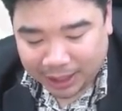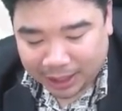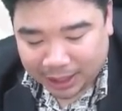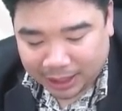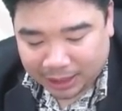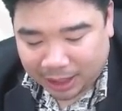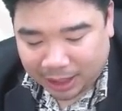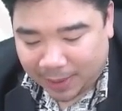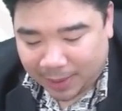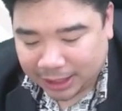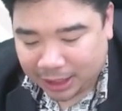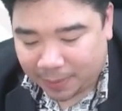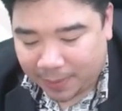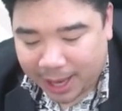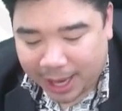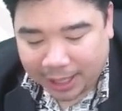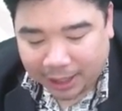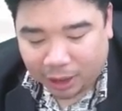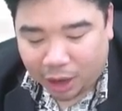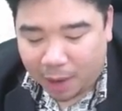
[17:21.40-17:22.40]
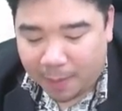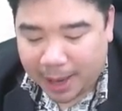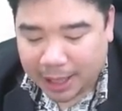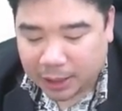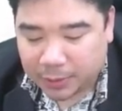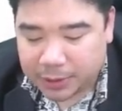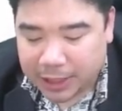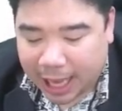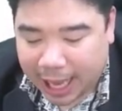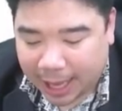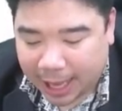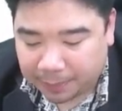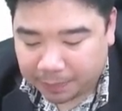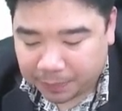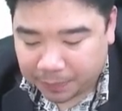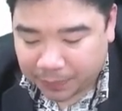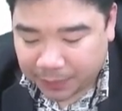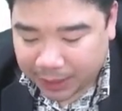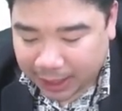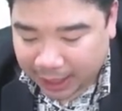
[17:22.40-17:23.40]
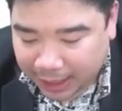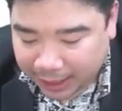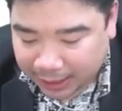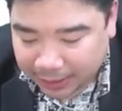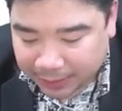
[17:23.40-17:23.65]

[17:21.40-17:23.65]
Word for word: ต่อไปต่อไปข้อแปดสิบสามนะ